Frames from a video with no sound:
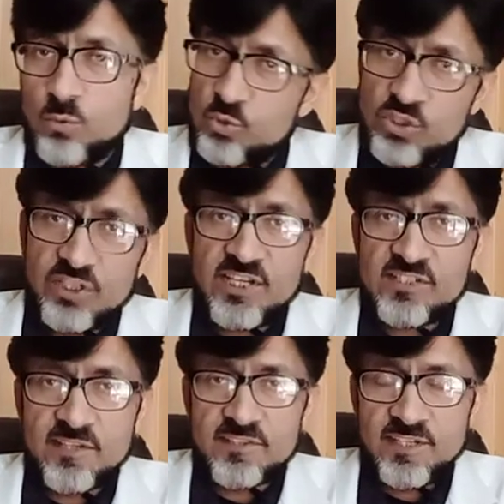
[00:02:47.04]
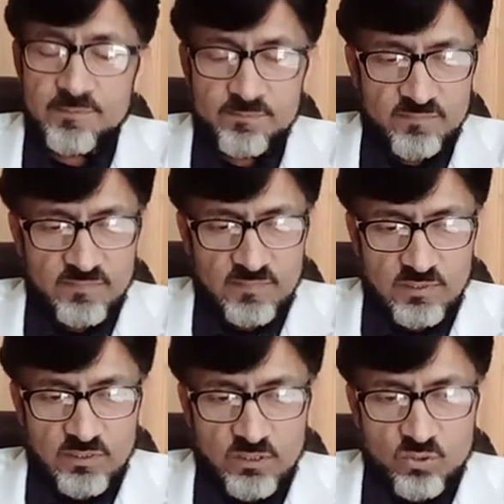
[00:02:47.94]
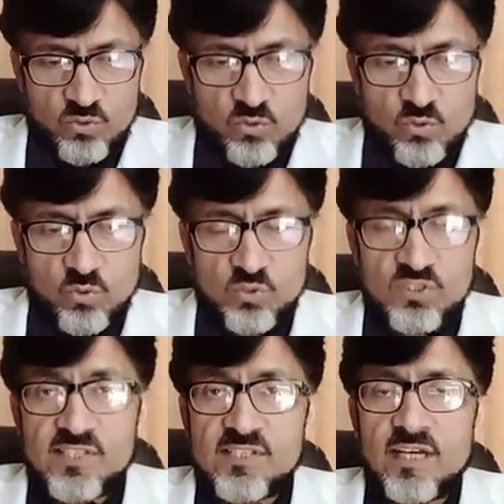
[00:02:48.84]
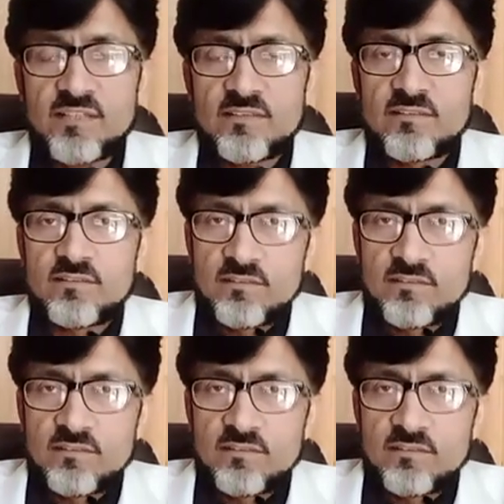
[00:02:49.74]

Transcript: उसके टेस्ट आते हैं उसके साथ